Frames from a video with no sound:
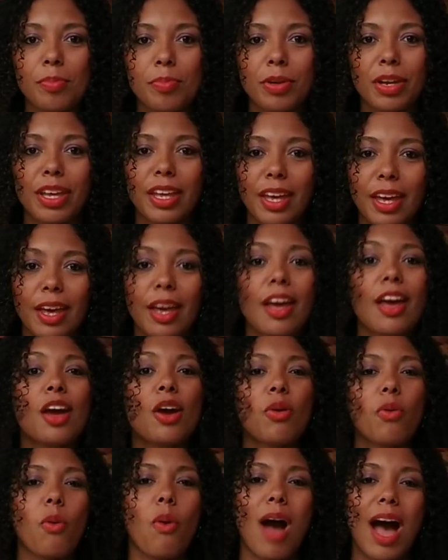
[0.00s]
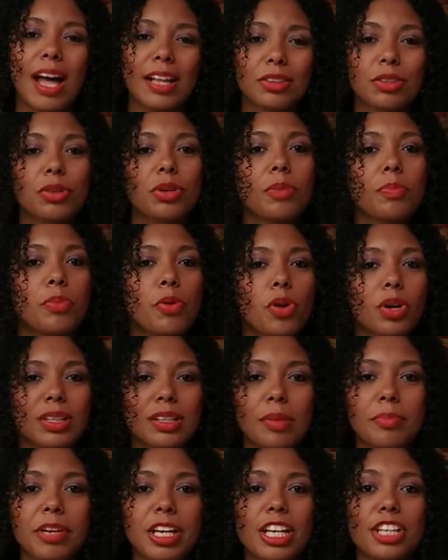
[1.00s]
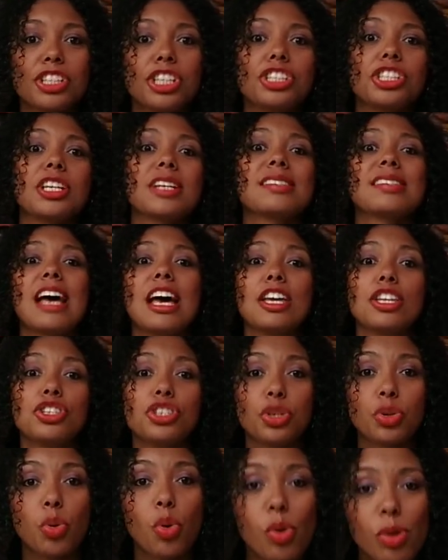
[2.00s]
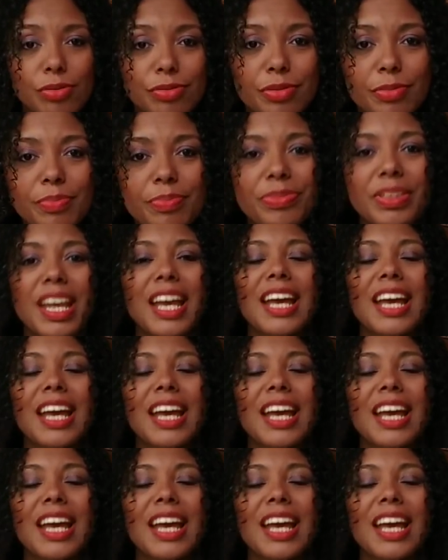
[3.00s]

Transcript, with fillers: porque quatro e pouco da manhã já tinha que sair de novo.